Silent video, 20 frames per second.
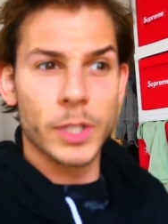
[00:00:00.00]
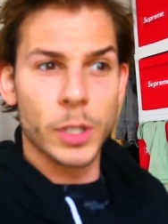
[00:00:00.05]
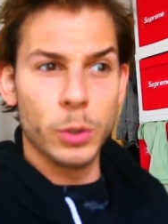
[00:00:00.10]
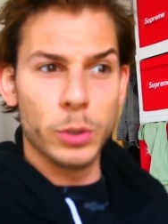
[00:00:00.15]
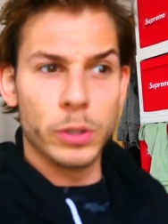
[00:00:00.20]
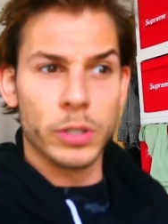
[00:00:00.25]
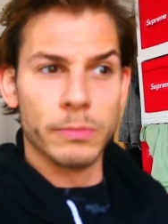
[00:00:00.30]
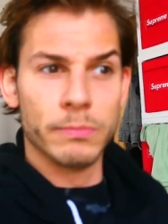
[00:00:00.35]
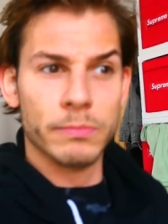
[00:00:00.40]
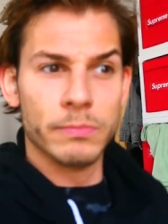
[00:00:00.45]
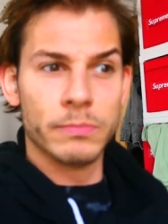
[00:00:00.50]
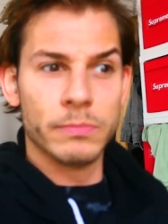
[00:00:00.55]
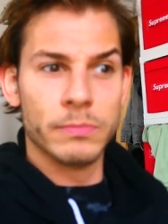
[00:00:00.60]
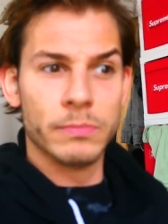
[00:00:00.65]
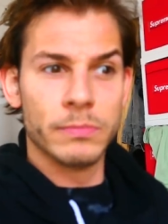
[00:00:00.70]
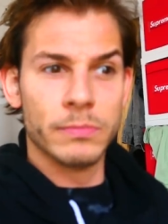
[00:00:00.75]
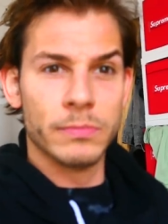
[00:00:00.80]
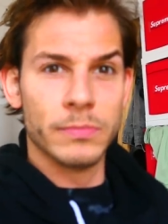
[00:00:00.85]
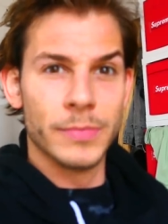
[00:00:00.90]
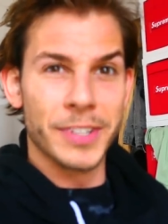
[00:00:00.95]
Gut,
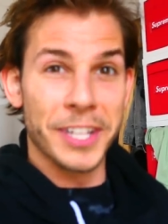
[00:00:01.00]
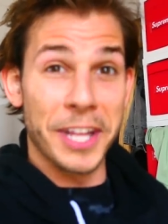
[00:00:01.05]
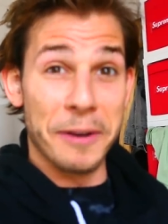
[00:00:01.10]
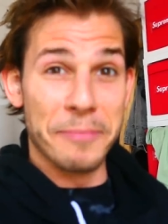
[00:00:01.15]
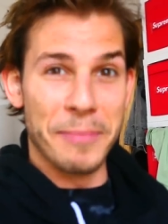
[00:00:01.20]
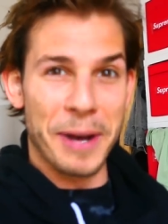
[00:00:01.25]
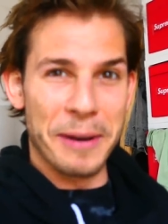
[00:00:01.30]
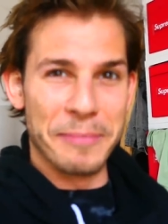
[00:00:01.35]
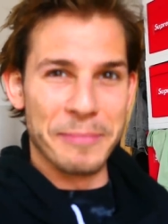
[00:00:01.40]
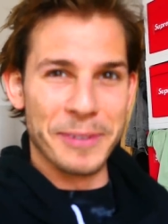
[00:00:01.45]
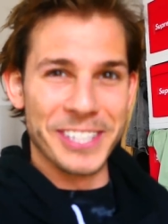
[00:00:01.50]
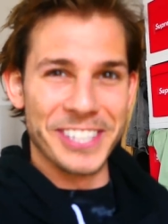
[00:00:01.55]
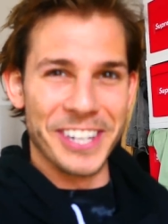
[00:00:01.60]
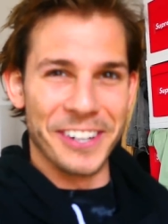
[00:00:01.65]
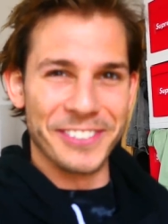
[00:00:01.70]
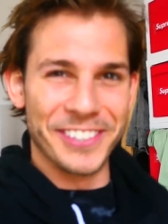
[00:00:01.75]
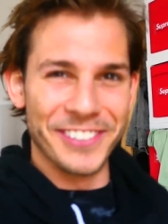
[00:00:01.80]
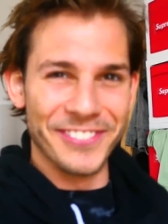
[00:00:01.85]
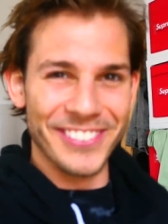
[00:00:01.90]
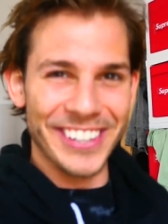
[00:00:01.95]
dann machen wir uns
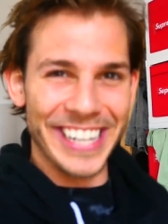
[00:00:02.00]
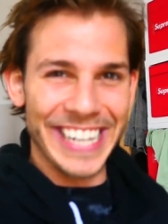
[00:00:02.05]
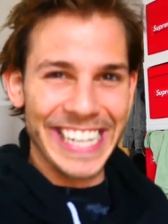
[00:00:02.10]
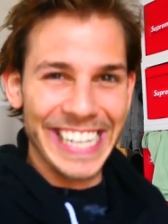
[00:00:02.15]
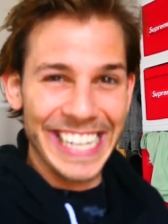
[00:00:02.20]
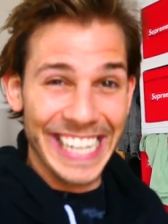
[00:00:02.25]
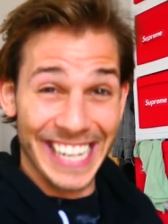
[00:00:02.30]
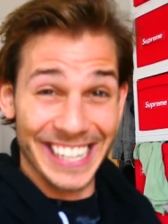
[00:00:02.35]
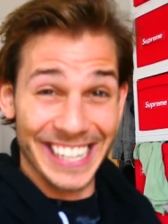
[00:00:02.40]
auf den Weg.